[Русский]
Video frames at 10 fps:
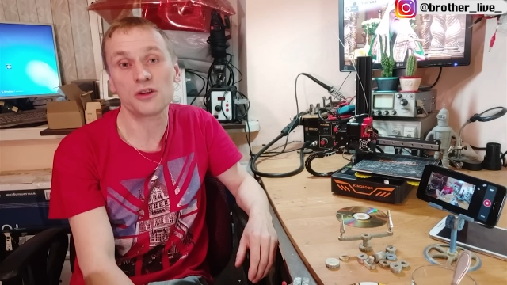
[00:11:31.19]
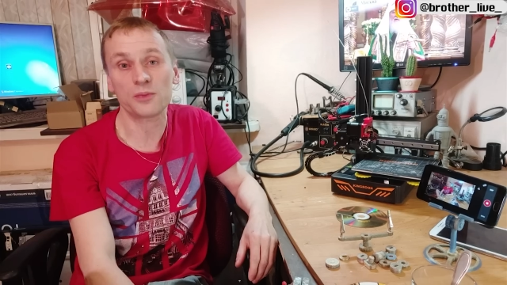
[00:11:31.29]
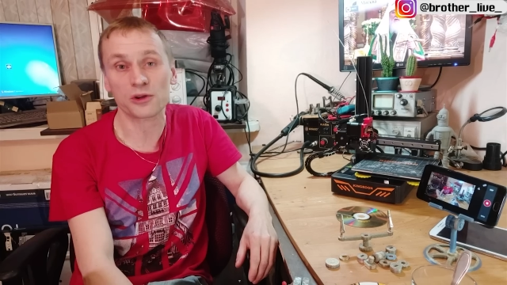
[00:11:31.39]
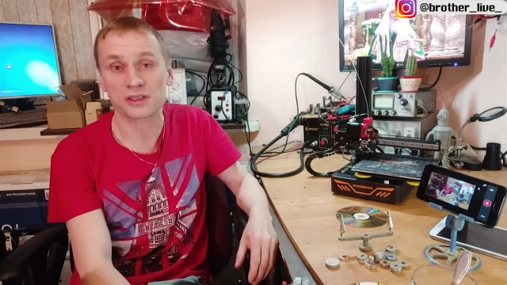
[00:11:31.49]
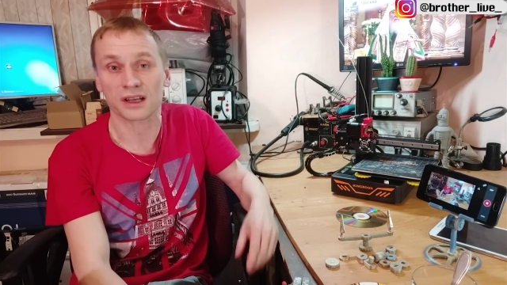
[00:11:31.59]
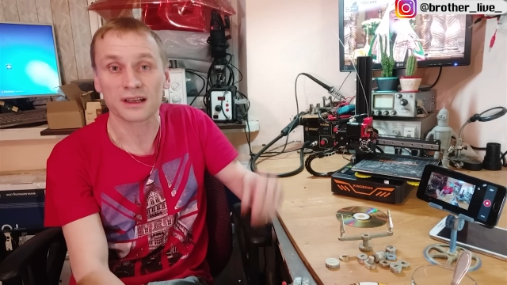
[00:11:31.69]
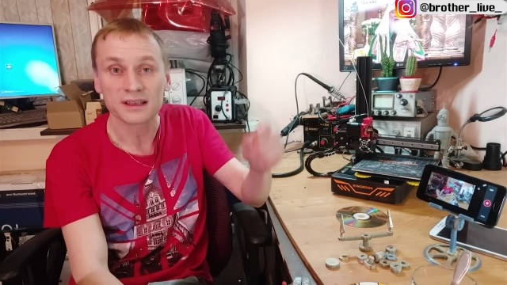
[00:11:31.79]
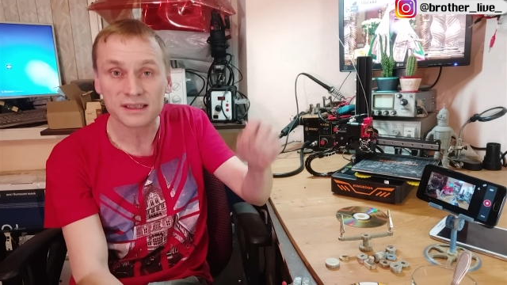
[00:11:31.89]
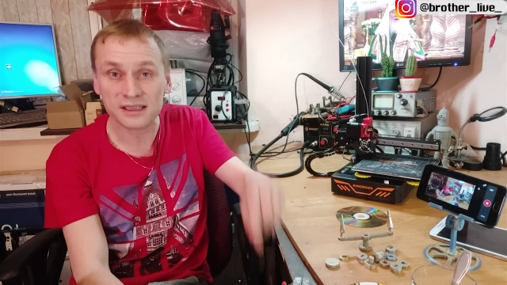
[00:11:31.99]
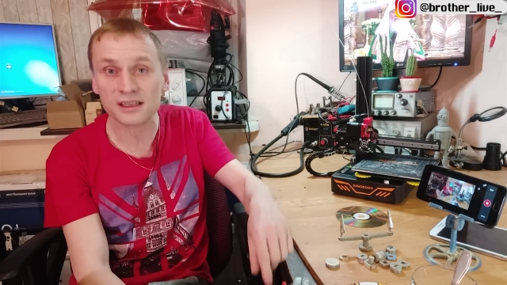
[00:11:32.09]
просто,
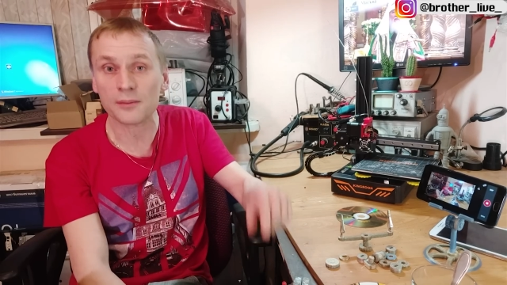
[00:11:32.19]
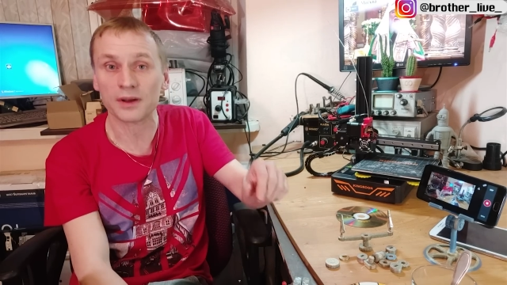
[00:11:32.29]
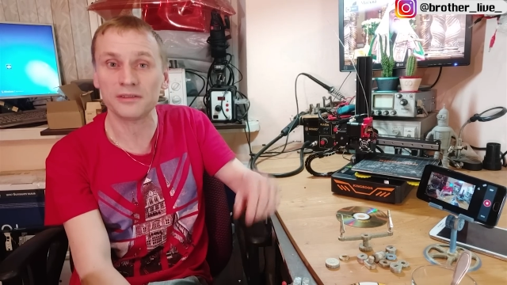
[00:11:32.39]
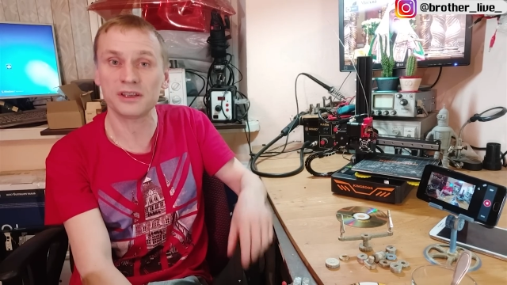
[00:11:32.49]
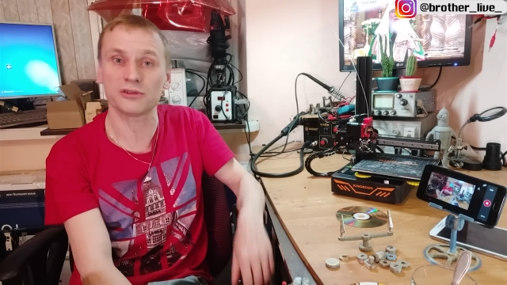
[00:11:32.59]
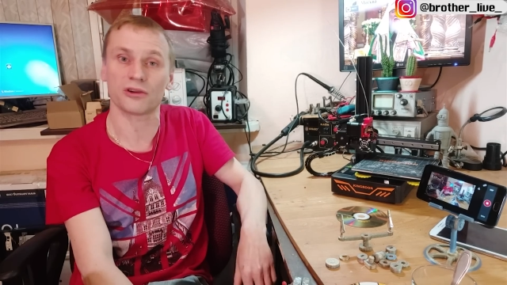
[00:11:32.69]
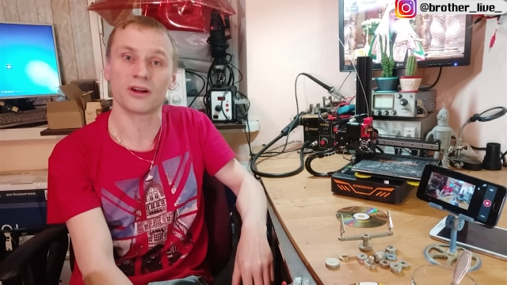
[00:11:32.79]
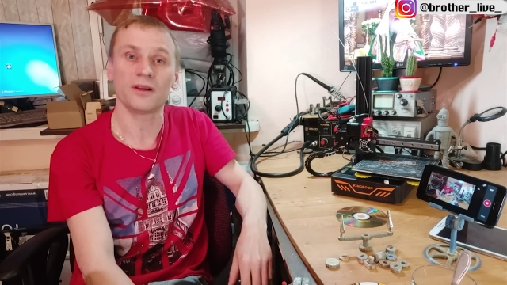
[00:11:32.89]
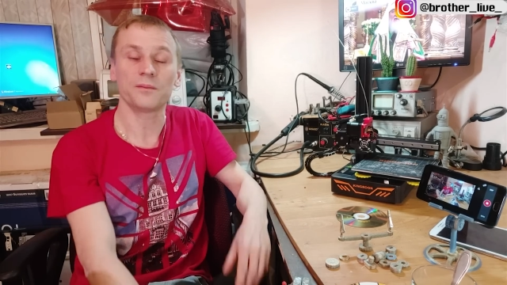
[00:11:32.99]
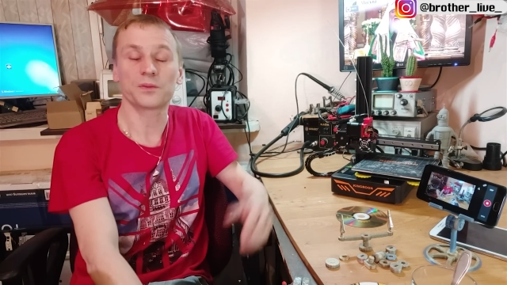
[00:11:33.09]
ссылка под видео.
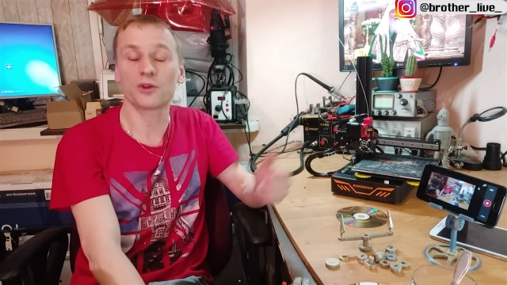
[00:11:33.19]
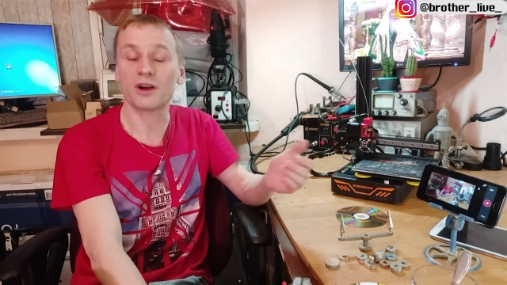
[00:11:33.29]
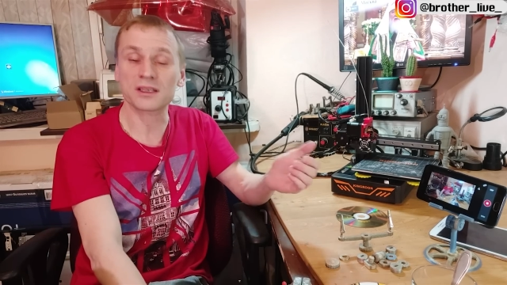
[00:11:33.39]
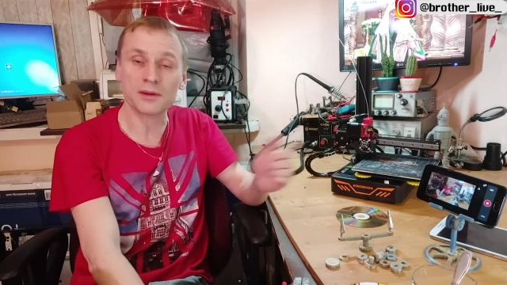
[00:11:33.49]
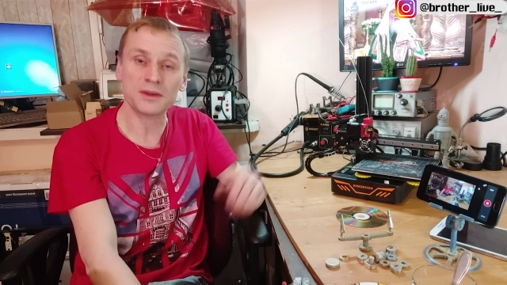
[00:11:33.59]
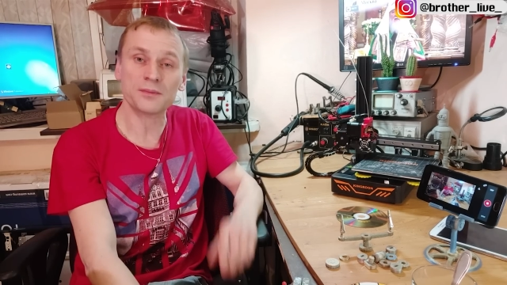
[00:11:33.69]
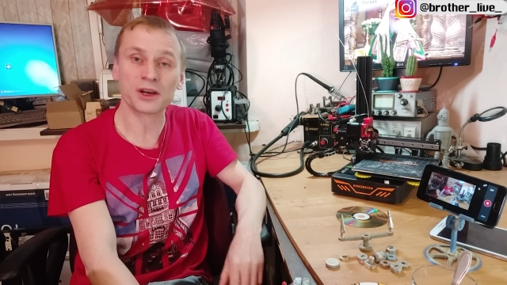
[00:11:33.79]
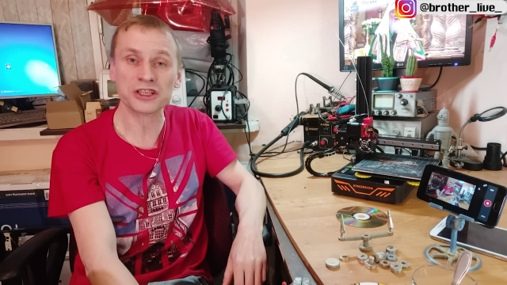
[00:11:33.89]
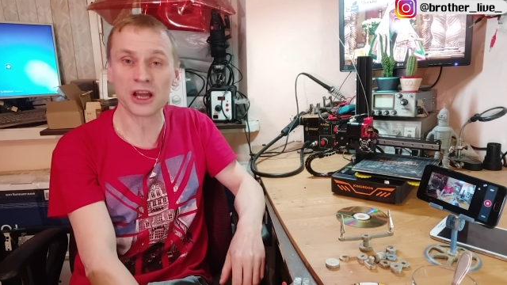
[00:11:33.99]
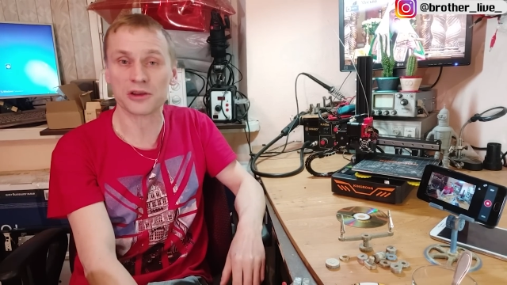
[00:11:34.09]
Но я с вами не
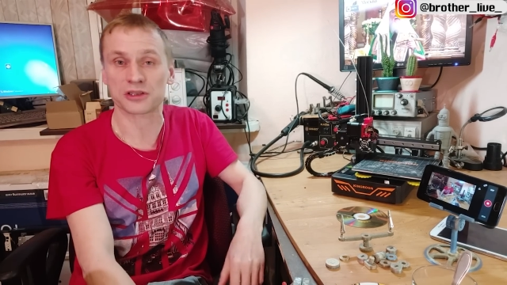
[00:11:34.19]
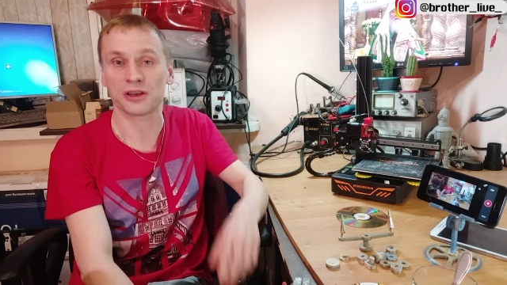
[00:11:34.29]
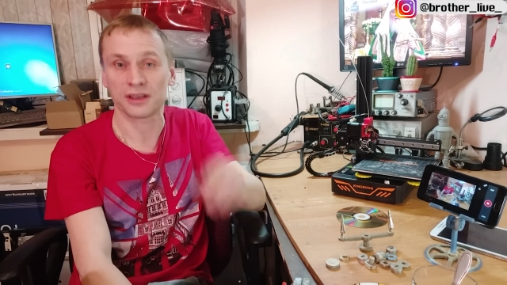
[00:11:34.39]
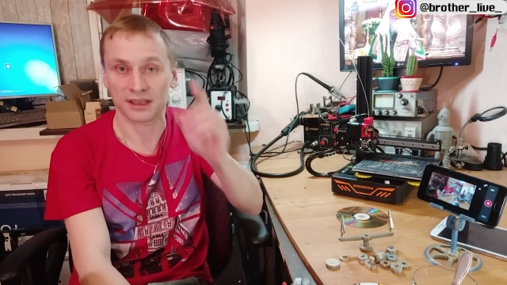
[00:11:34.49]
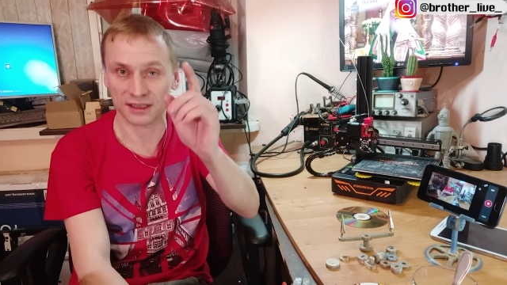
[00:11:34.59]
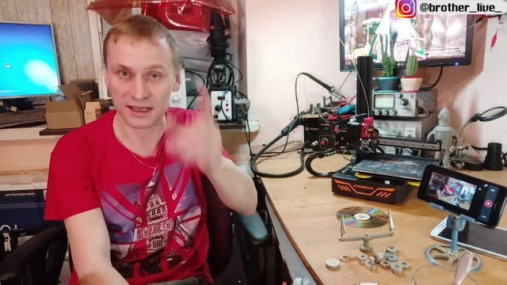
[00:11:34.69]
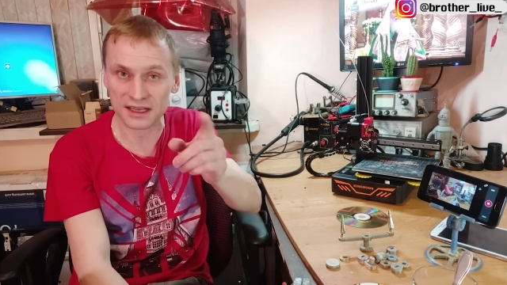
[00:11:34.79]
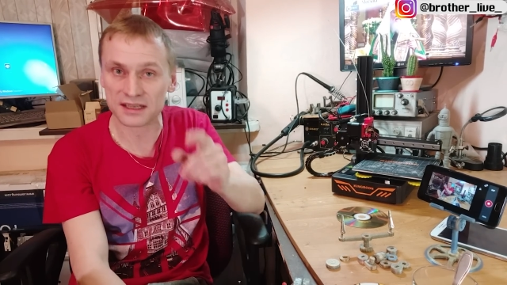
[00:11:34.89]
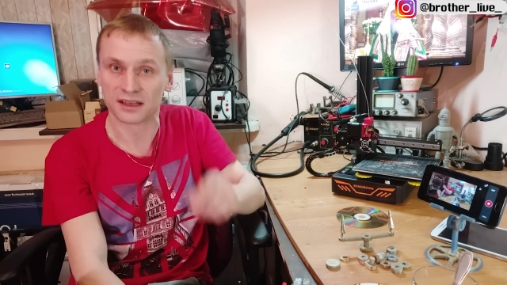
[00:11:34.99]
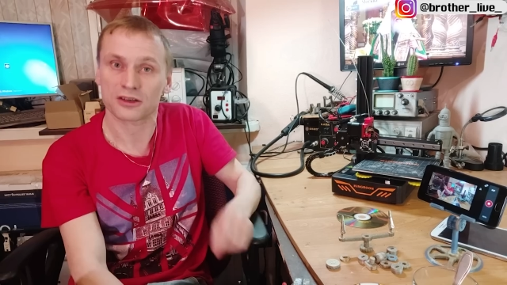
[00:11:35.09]
прощаюсь и
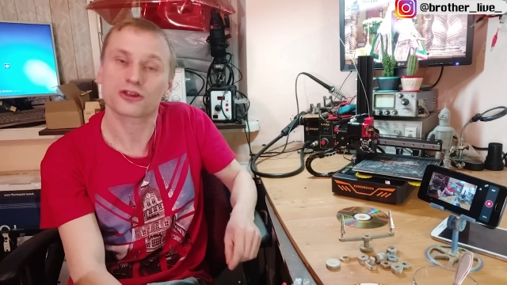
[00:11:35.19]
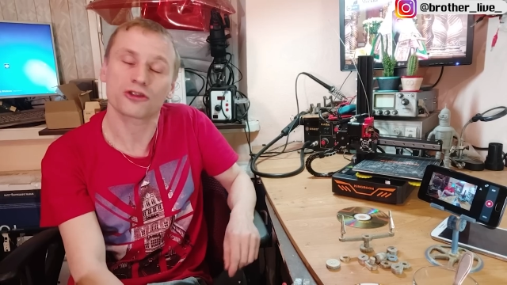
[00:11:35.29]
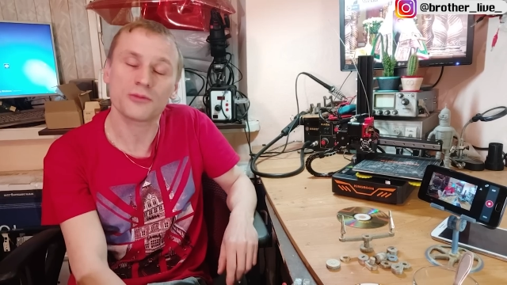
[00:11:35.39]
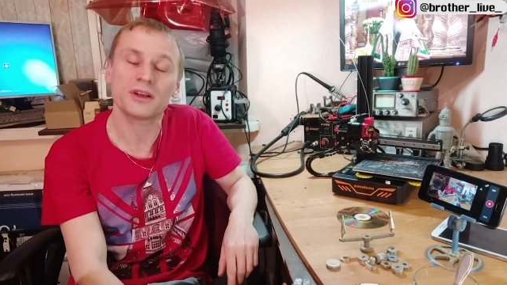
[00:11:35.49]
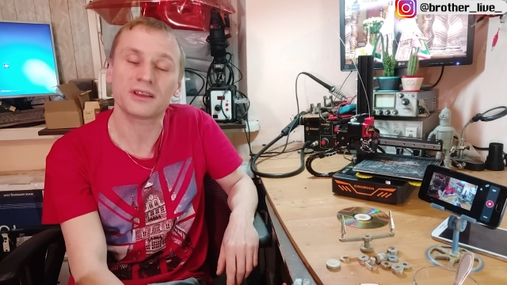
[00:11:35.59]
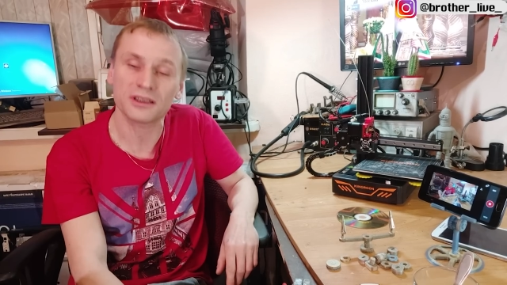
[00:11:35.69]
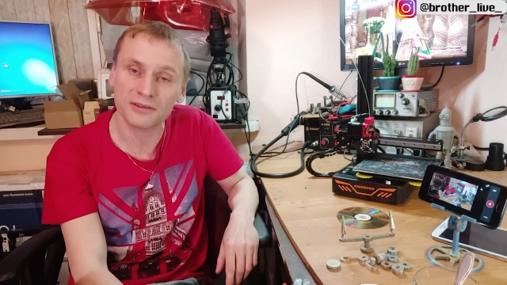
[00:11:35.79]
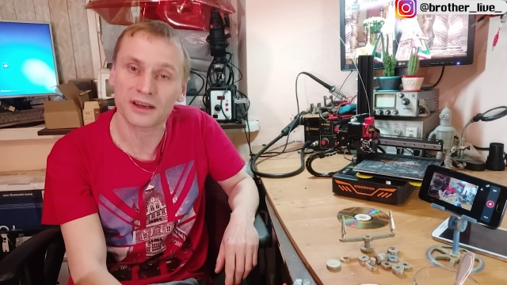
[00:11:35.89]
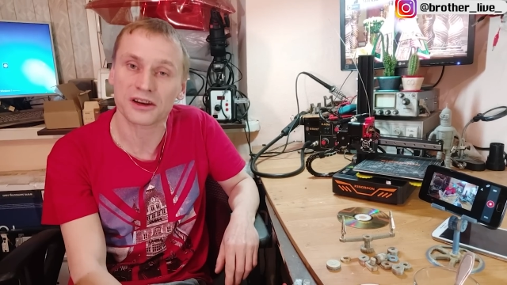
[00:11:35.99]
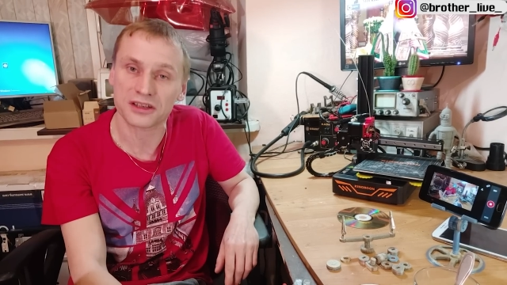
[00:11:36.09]
надеюсь, что именно ты
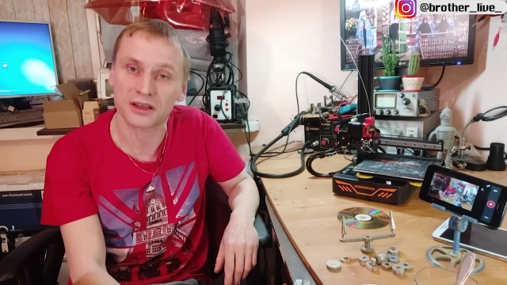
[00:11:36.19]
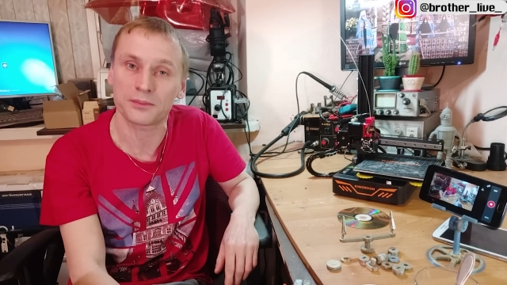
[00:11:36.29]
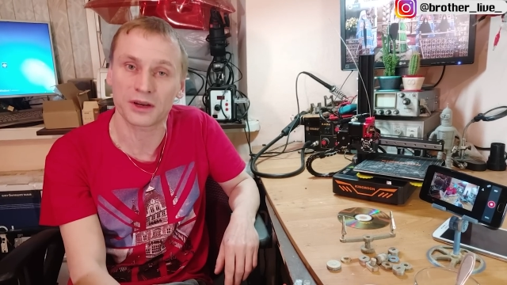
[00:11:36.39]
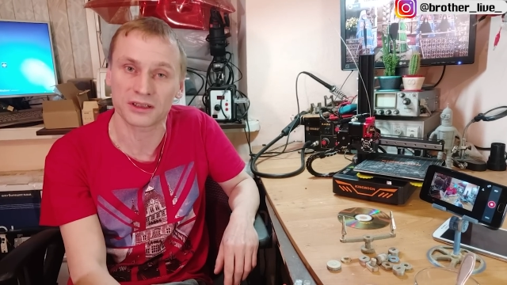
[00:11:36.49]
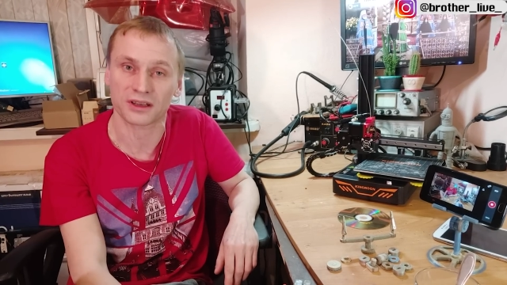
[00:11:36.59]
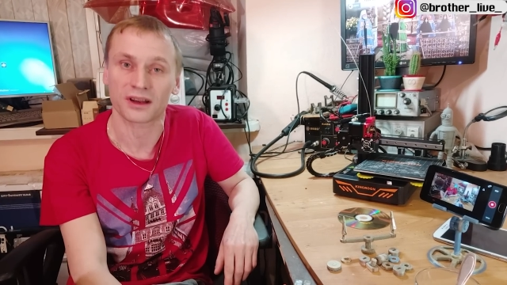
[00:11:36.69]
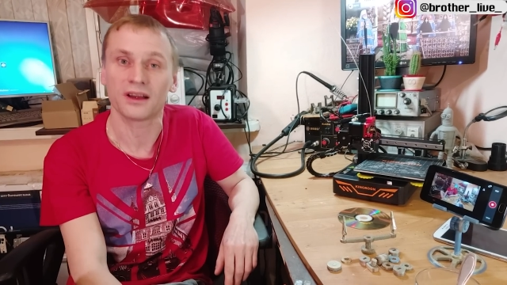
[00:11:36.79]
выиграешь этот принтер.